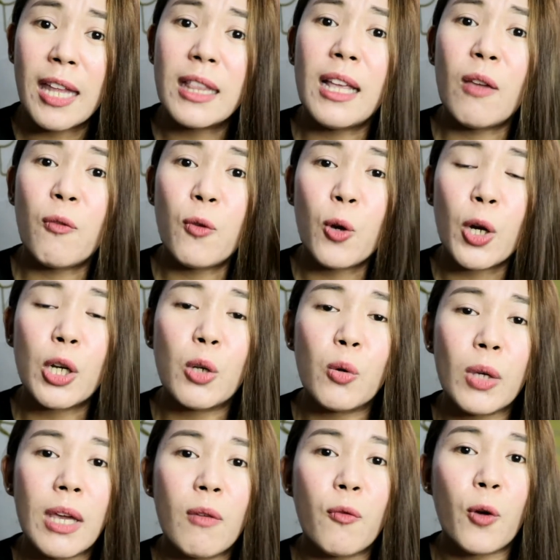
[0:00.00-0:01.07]
And if you are
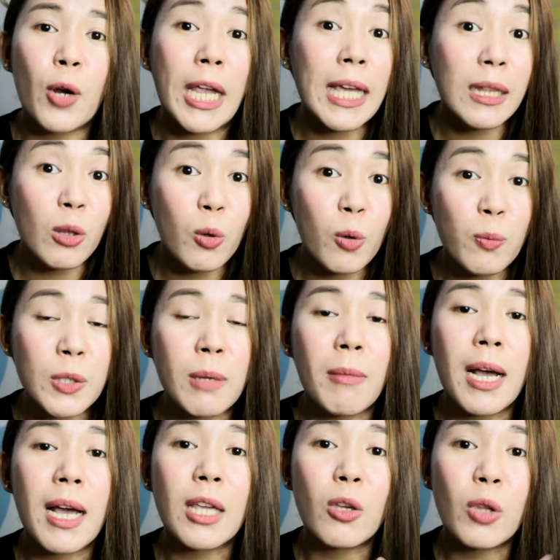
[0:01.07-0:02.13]
looking for a dupe sa
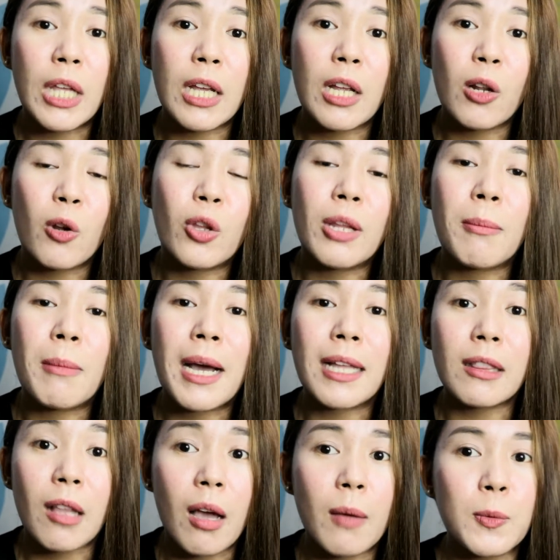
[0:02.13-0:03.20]
mga Uniqlo na
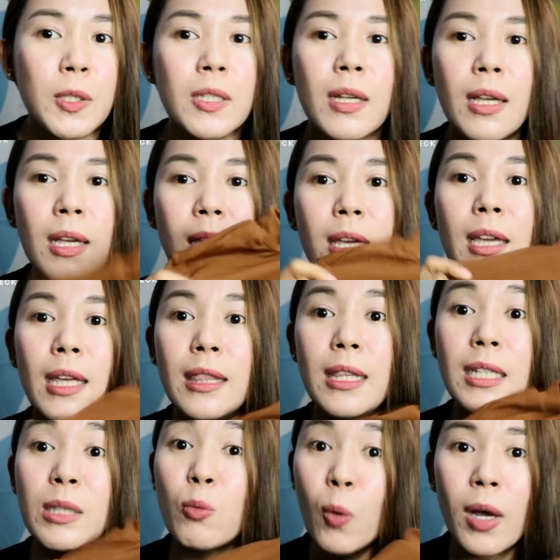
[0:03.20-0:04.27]
mga tops,
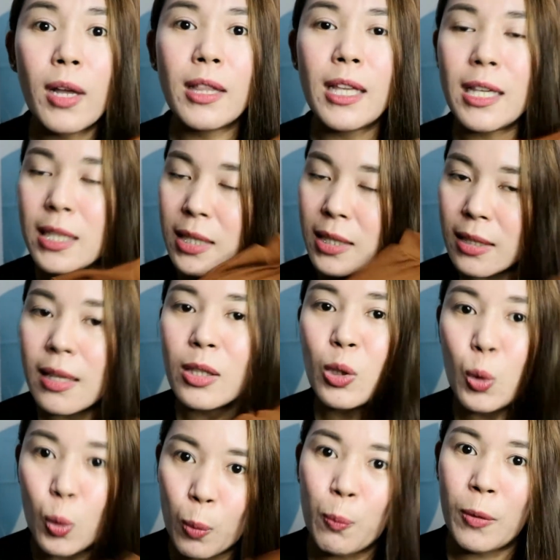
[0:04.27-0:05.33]
this one is the
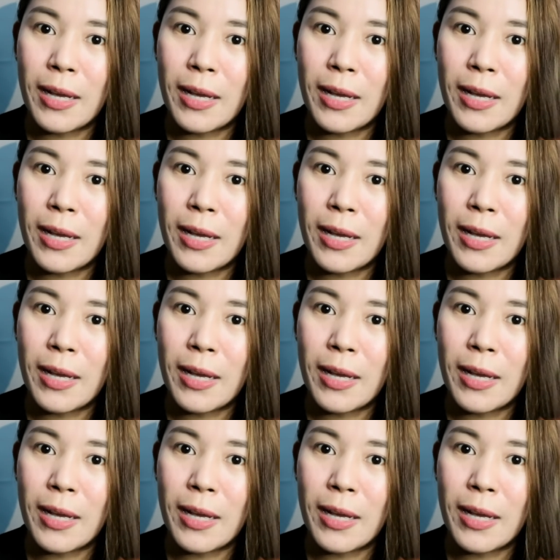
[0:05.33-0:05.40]
dupe